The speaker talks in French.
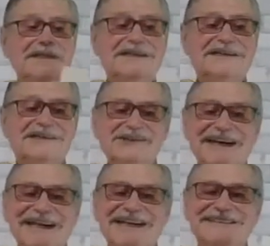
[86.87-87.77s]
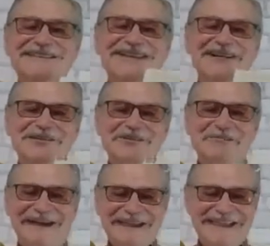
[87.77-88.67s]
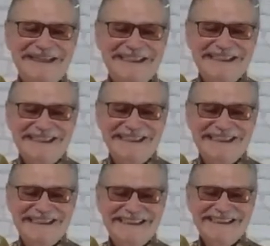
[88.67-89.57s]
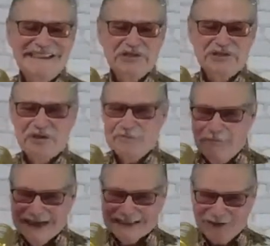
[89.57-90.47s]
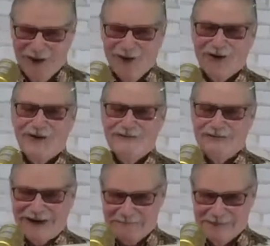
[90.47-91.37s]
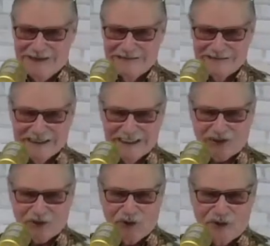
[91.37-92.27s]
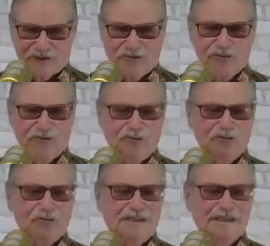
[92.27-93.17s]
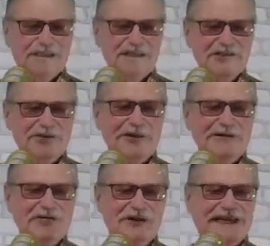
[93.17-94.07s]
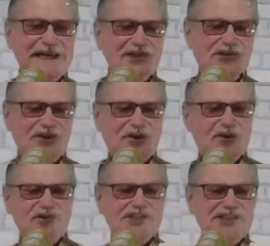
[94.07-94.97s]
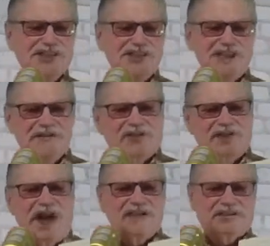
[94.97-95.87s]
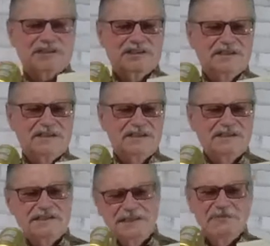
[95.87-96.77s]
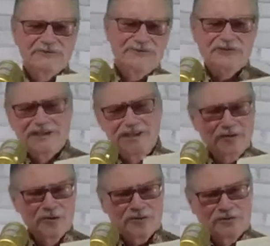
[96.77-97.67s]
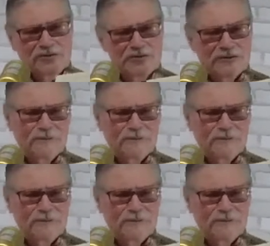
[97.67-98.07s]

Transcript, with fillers: Je réentends le brigadier, ce bâton frappant les trois goûts, durant lequel je congédiais le trac qui me faisait coucou